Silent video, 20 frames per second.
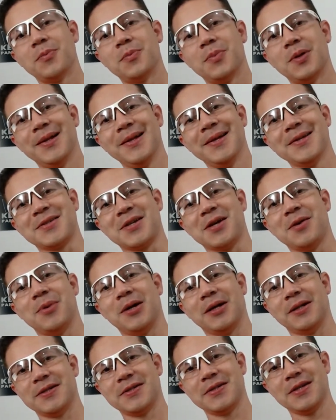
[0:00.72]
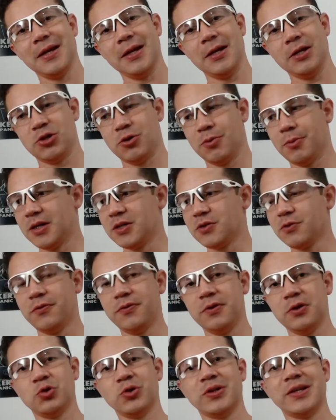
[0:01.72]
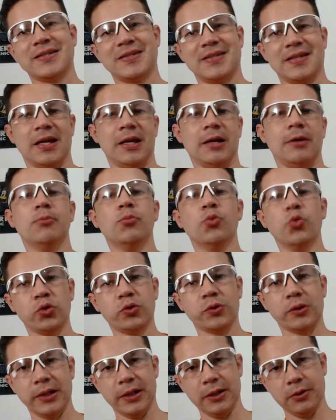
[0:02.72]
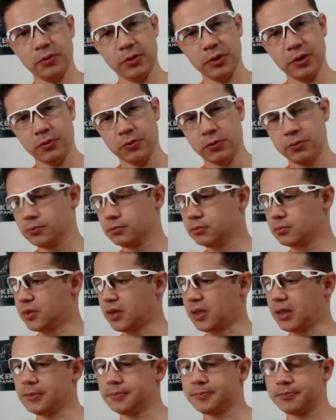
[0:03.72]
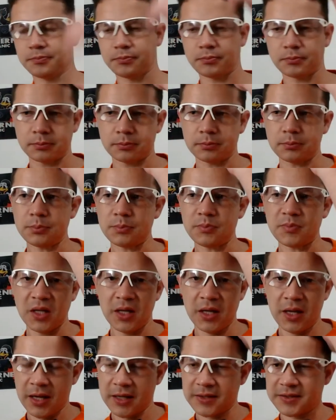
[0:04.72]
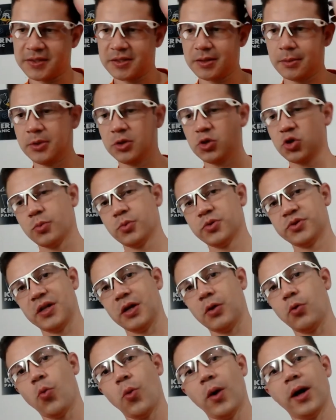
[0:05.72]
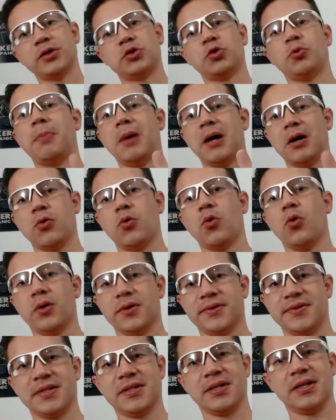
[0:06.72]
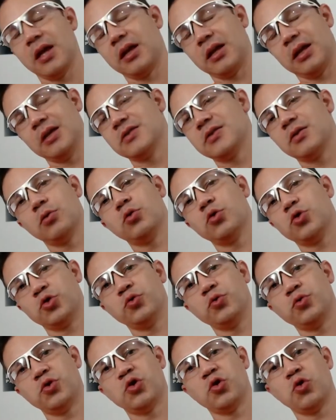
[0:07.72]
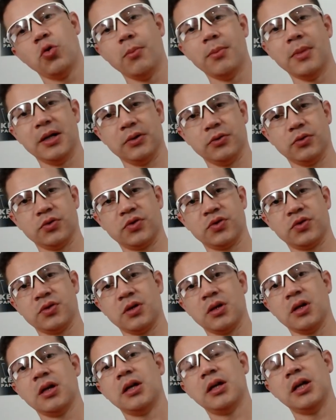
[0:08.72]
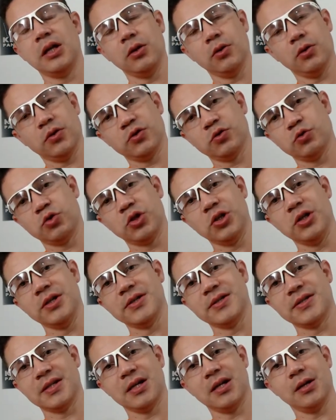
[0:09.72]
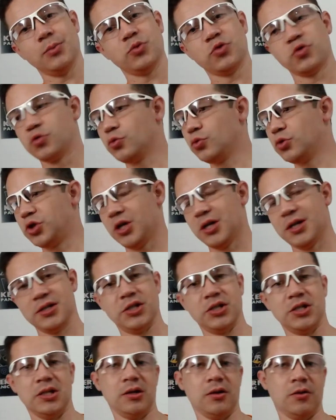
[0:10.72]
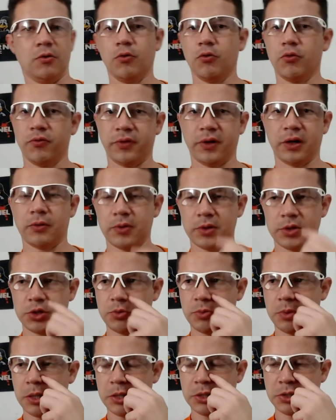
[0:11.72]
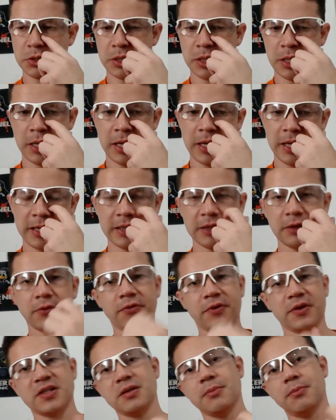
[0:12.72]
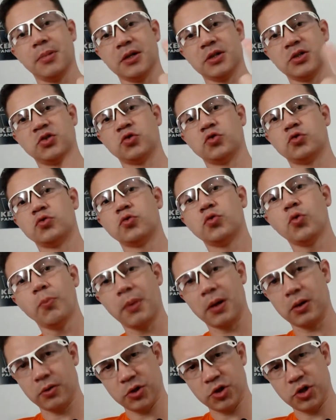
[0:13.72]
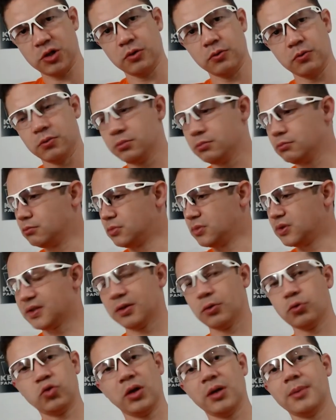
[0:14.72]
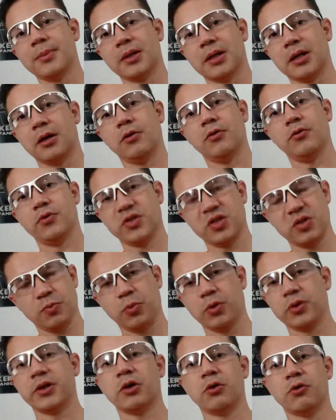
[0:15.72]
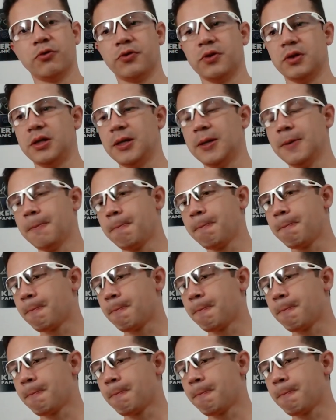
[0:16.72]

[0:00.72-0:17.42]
Beleza, cambada. É seguinte, mais um vídeo da série Muito Além do GNU, tá? Essa semana eu já mostrei quatro pacotes, que são conjuntos de comandos que nós utilizamos no dia a dia ou frequentemente e que não fazem parte do pacote GNU, estão no terminal, vocês podem conferir.